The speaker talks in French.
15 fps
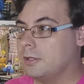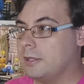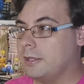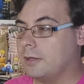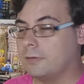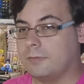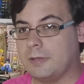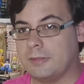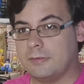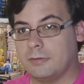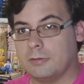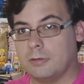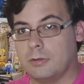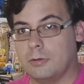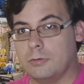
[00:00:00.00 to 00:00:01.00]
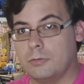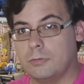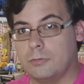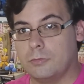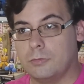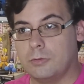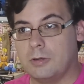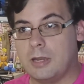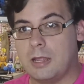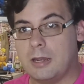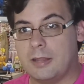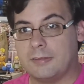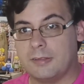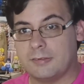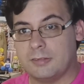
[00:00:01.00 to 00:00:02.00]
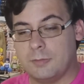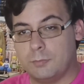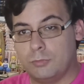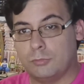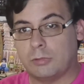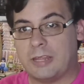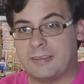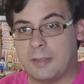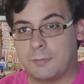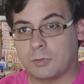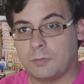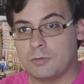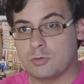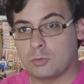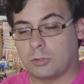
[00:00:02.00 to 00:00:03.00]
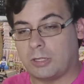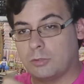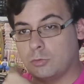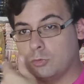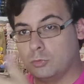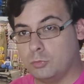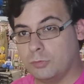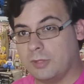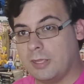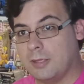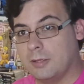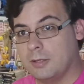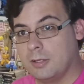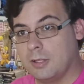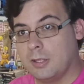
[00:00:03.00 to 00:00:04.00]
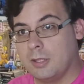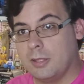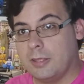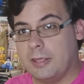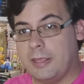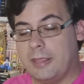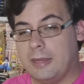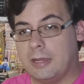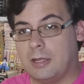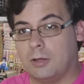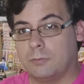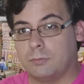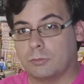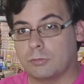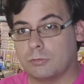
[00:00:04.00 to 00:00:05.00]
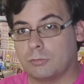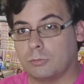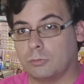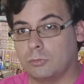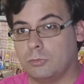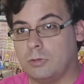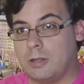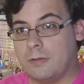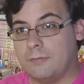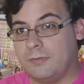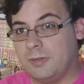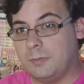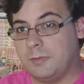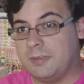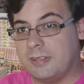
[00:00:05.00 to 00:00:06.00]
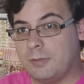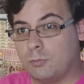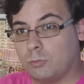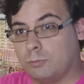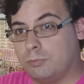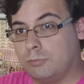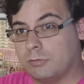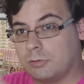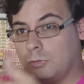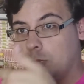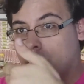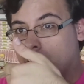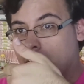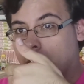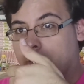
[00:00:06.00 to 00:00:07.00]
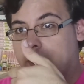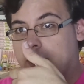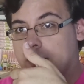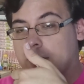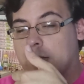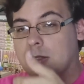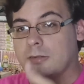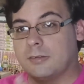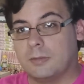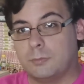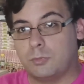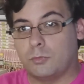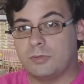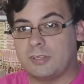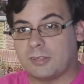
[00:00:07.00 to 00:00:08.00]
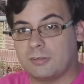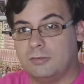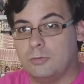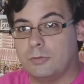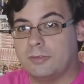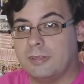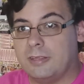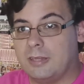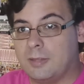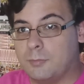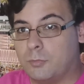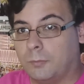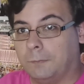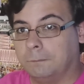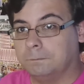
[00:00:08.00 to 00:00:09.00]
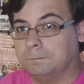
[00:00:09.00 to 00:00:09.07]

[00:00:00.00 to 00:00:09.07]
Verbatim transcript: et en fait, là, la tasse n'est plus sur la table parce que je suis en train de goûter. Et là, en fonction de la visibilité de mon pouce en haut ou en bas, c'est pour dire si le thé il est bon.